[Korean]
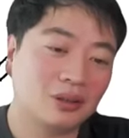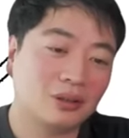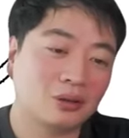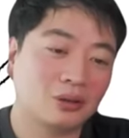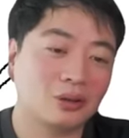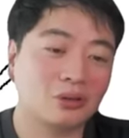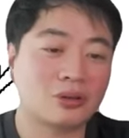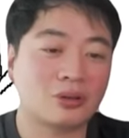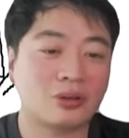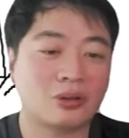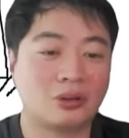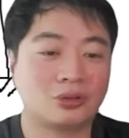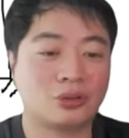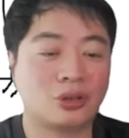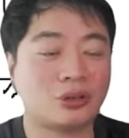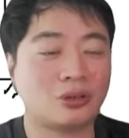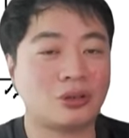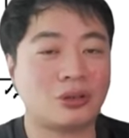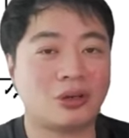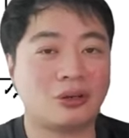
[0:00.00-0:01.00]
그래서
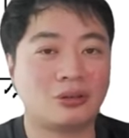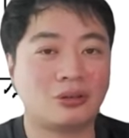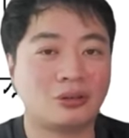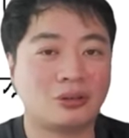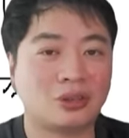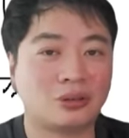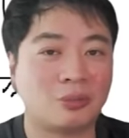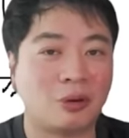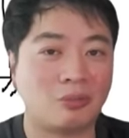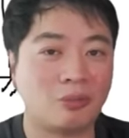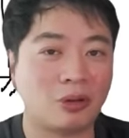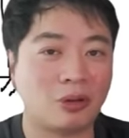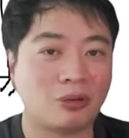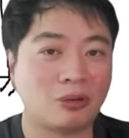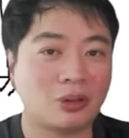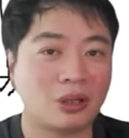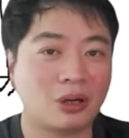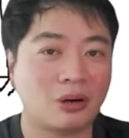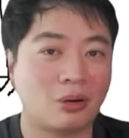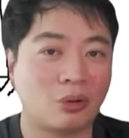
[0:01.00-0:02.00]
최저가를 지 맘대로
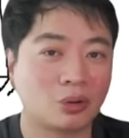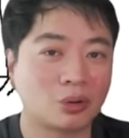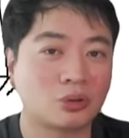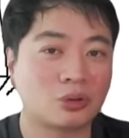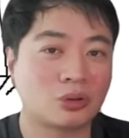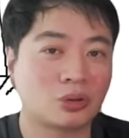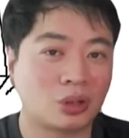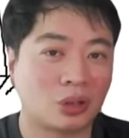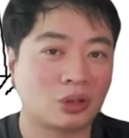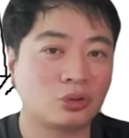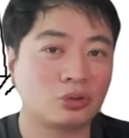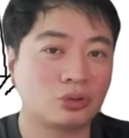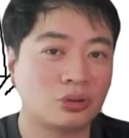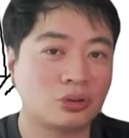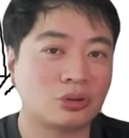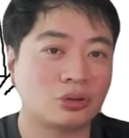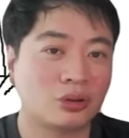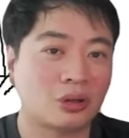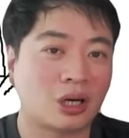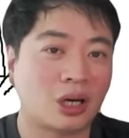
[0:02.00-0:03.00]
그냥 어느 정도 정해줄 수
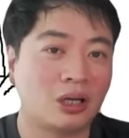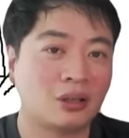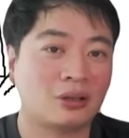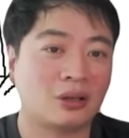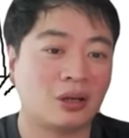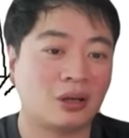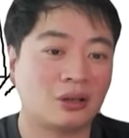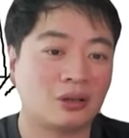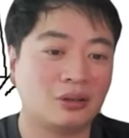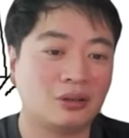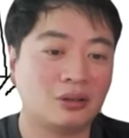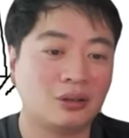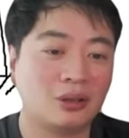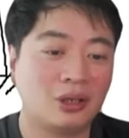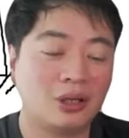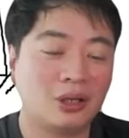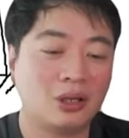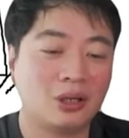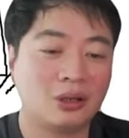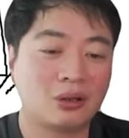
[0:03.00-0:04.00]
있어요 가이드라인을
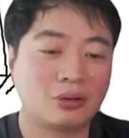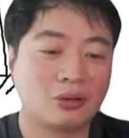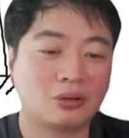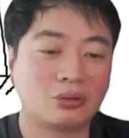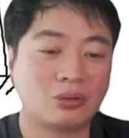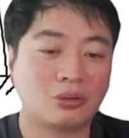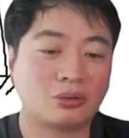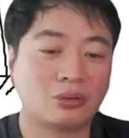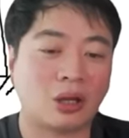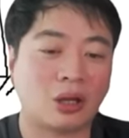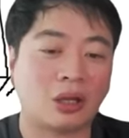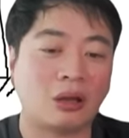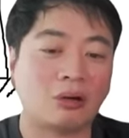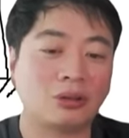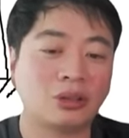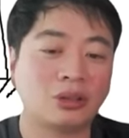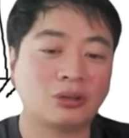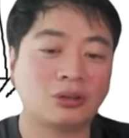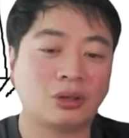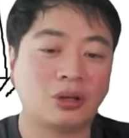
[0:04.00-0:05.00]
그래서 다나 와
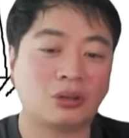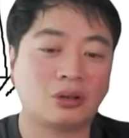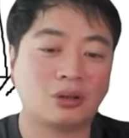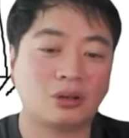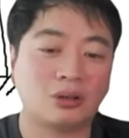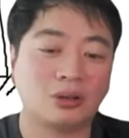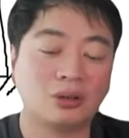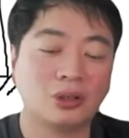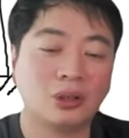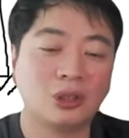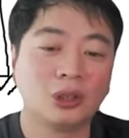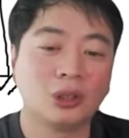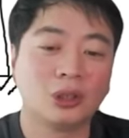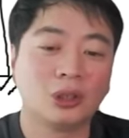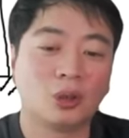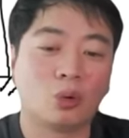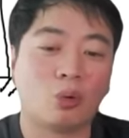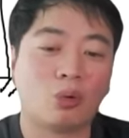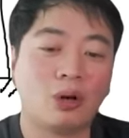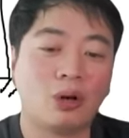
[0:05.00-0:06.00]
최저가를
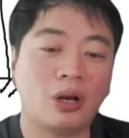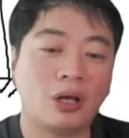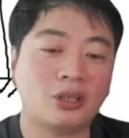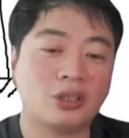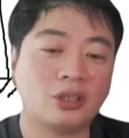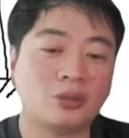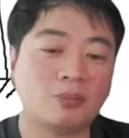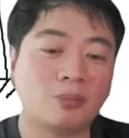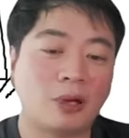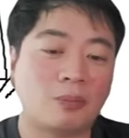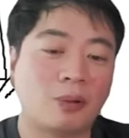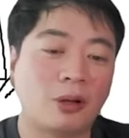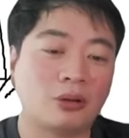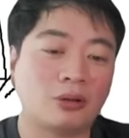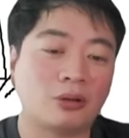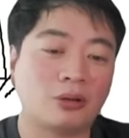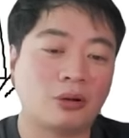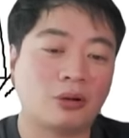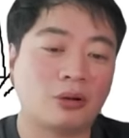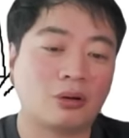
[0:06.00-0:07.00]
원래 20만에
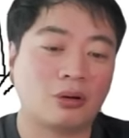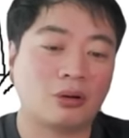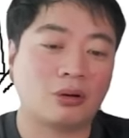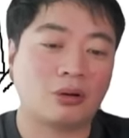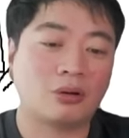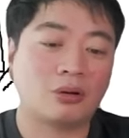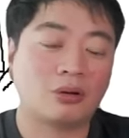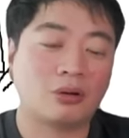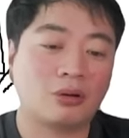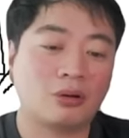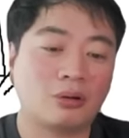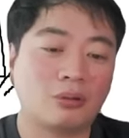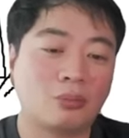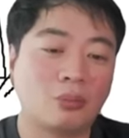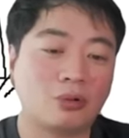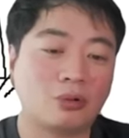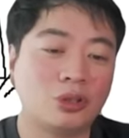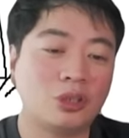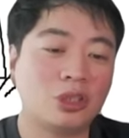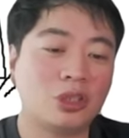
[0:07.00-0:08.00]
팔던 거를
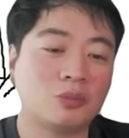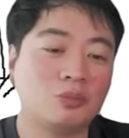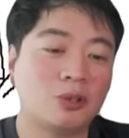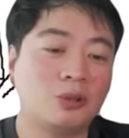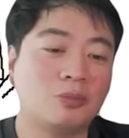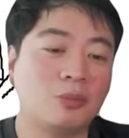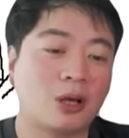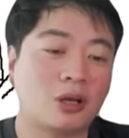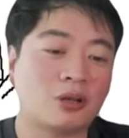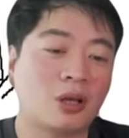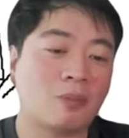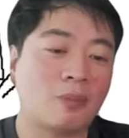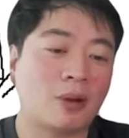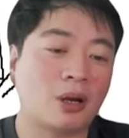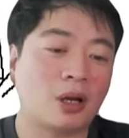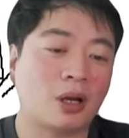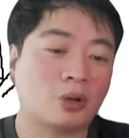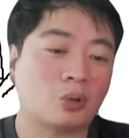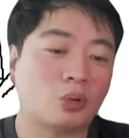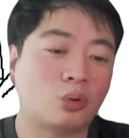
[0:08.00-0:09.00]
뭐 22만원
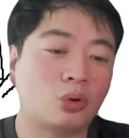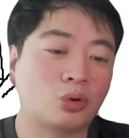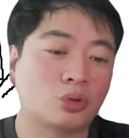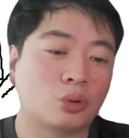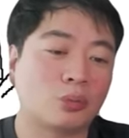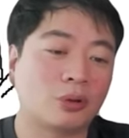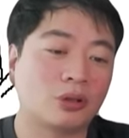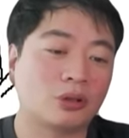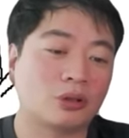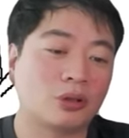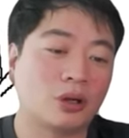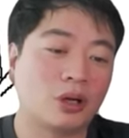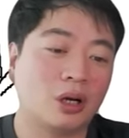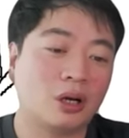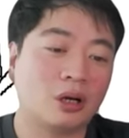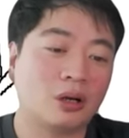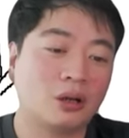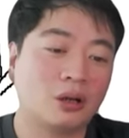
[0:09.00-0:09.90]
3만원까지 올려줘 버리는 거야